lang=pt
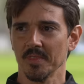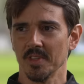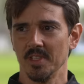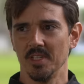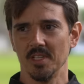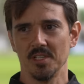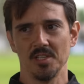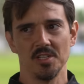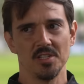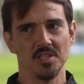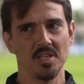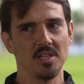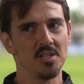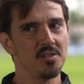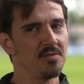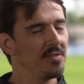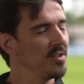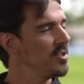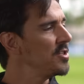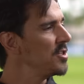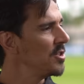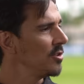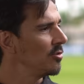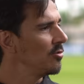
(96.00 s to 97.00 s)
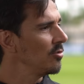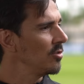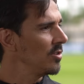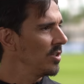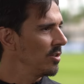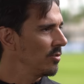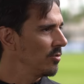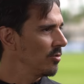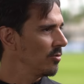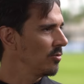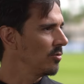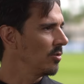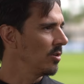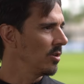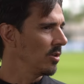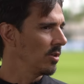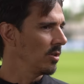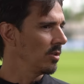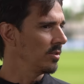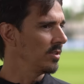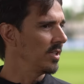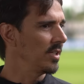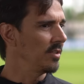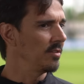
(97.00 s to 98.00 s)
e a gente tem dividido dentro,
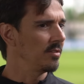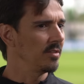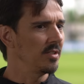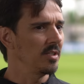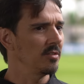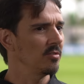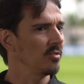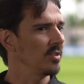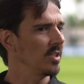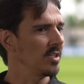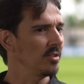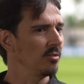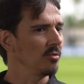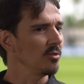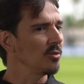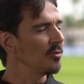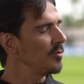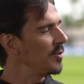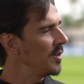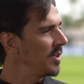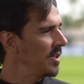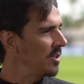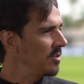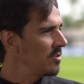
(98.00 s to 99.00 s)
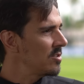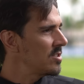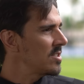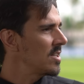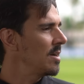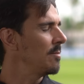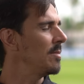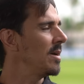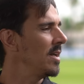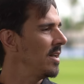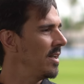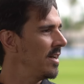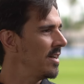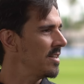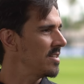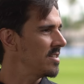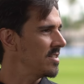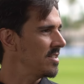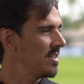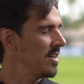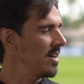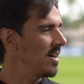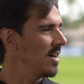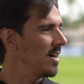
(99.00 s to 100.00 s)
do, da, dentro daquilo que o Fernando
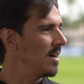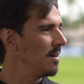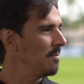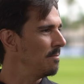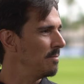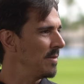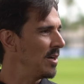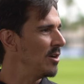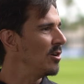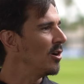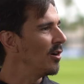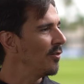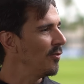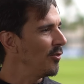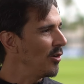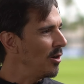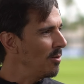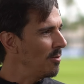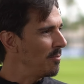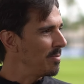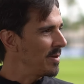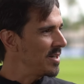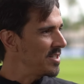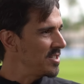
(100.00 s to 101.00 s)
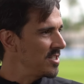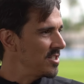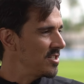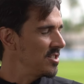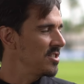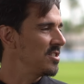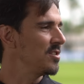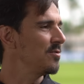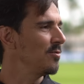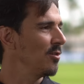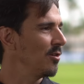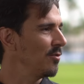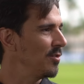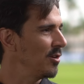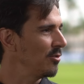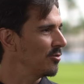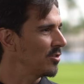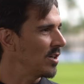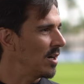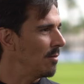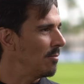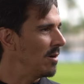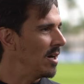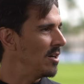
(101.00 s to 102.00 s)
estabelece a melhor forma para a gente desenvolver um
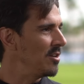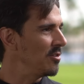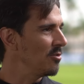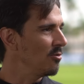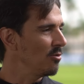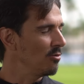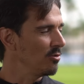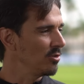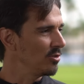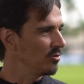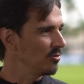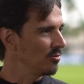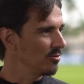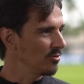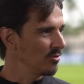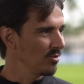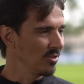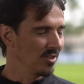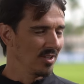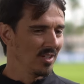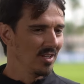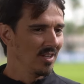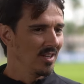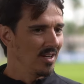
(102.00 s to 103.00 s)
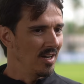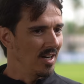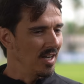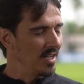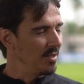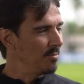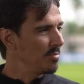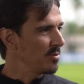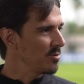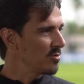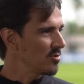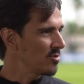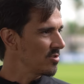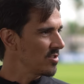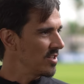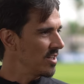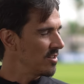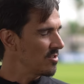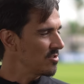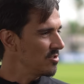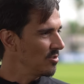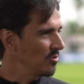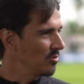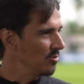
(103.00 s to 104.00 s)
trabalho em conjunto aí para o sucesso de